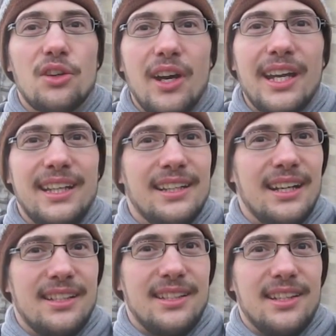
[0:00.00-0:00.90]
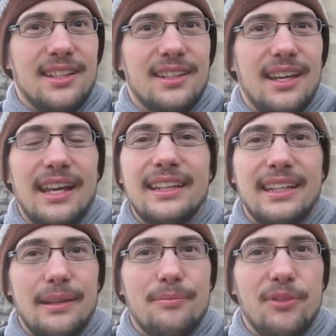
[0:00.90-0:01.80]
neue Inhalte
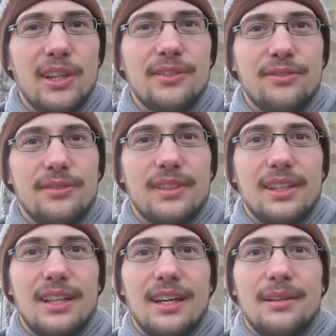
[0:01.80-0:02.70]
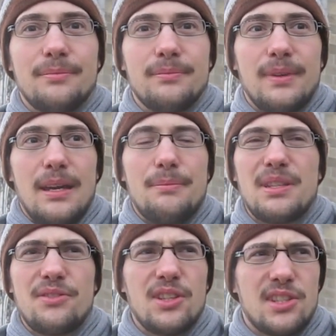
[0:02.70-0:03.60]
eingeben wollen, ähm,
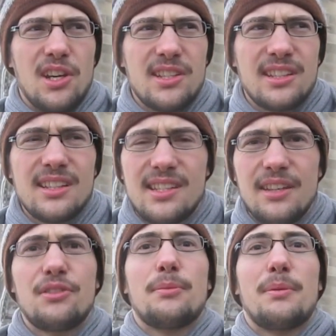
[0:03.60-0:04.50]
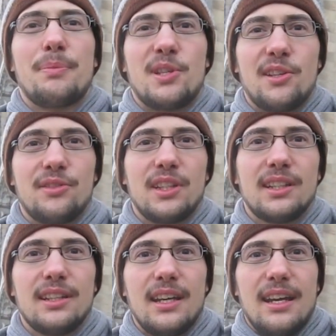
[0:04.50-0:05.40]
müssen wir uns ganz intensiv damit
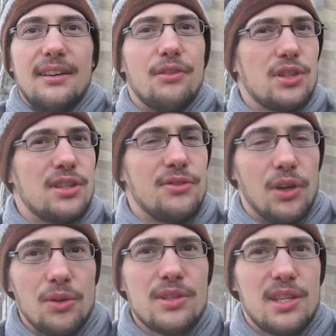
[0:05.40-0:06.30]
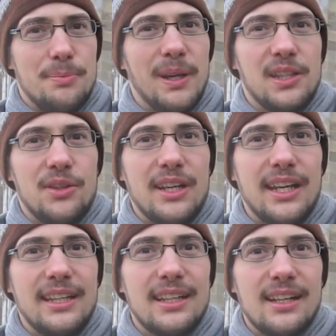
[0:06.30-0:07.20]
beschäftigen, was ist für uns ein
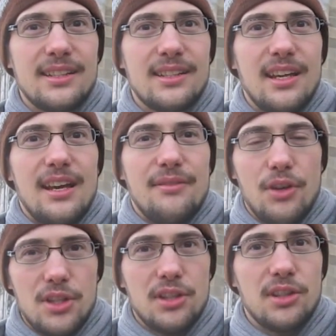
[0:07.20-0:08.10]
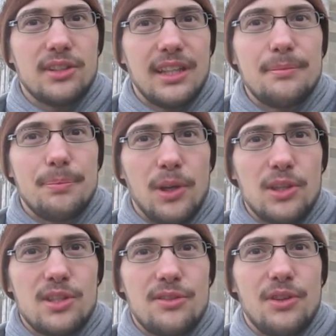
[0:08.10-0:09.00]
spiritueller Inhalt, was hat da drin
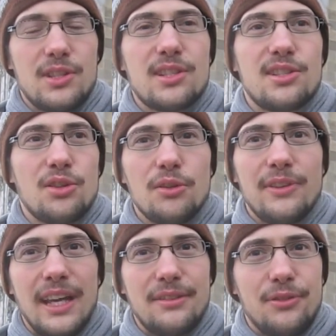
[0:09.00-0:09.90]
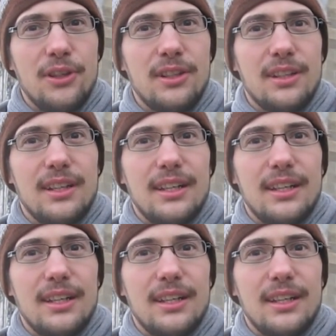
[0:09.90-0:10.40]
Platz, was ist so wertvoll,